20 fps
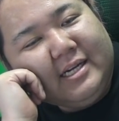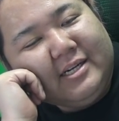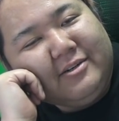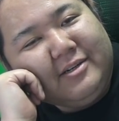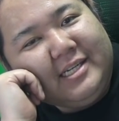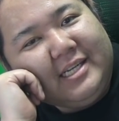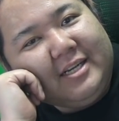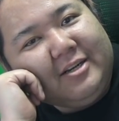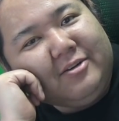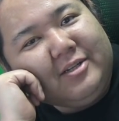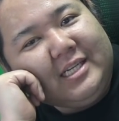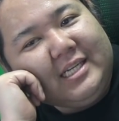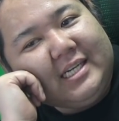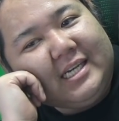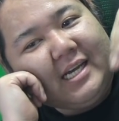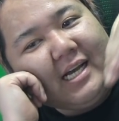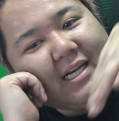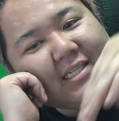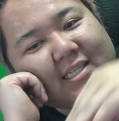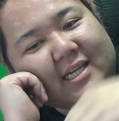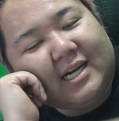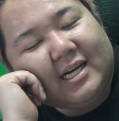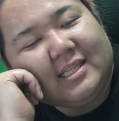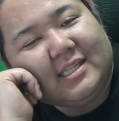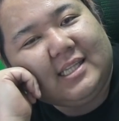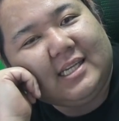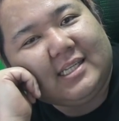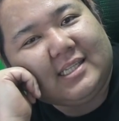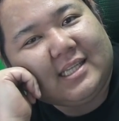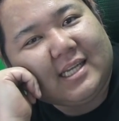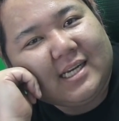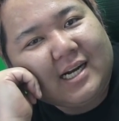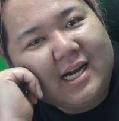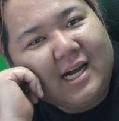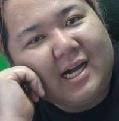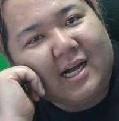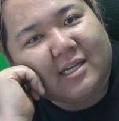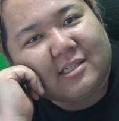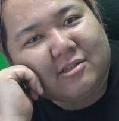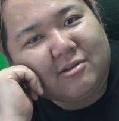ウイレの人気が下がっていったら、